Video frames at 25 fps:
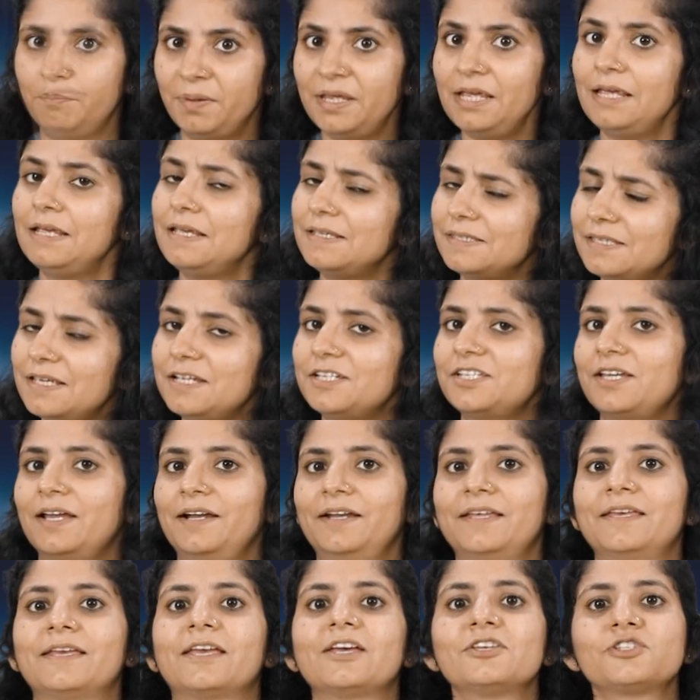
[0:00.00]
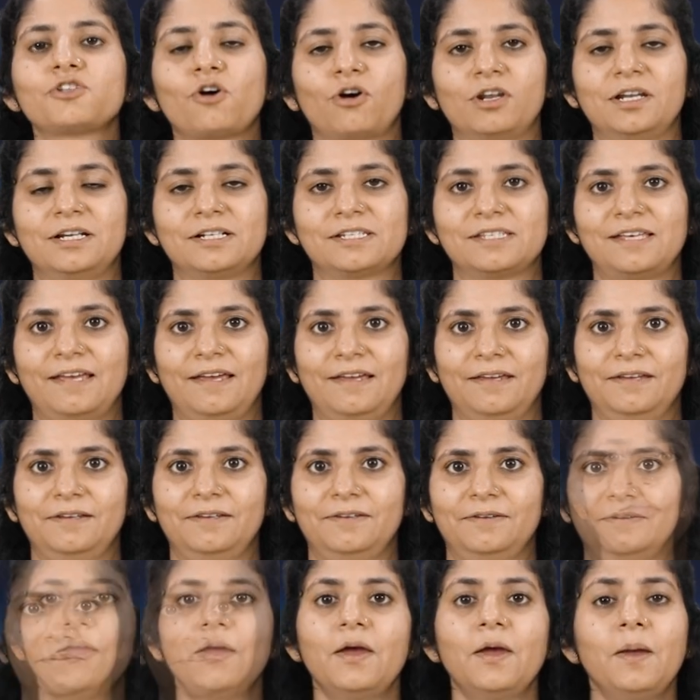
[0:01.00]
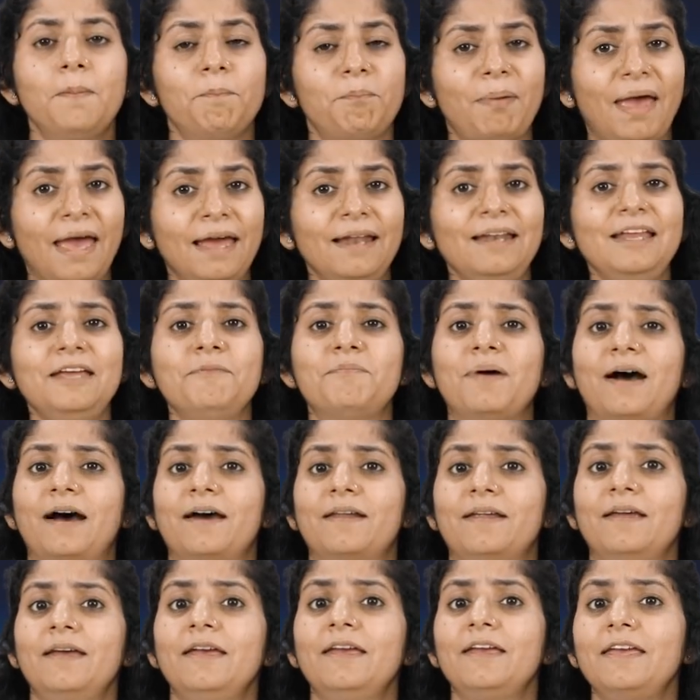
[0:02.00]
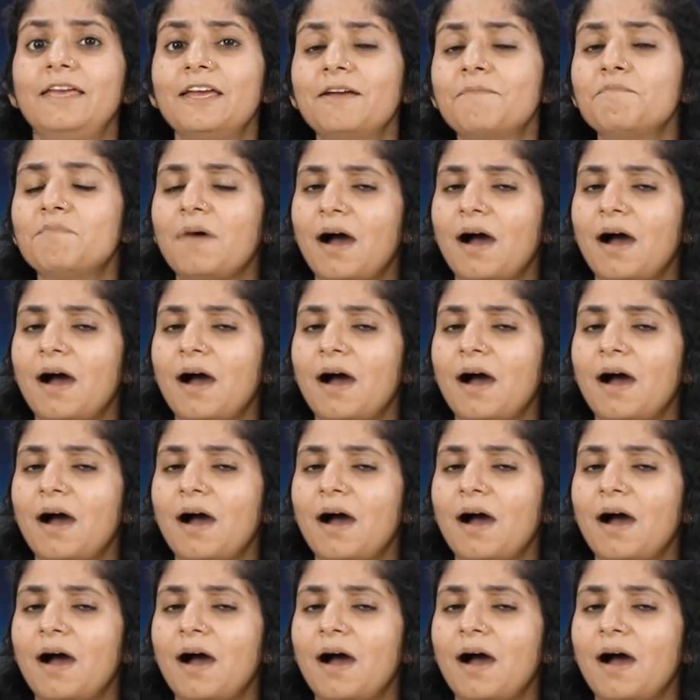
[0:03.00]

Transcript: भी इसी श्रेणी के सॉलिड्स हैं पहली बार एक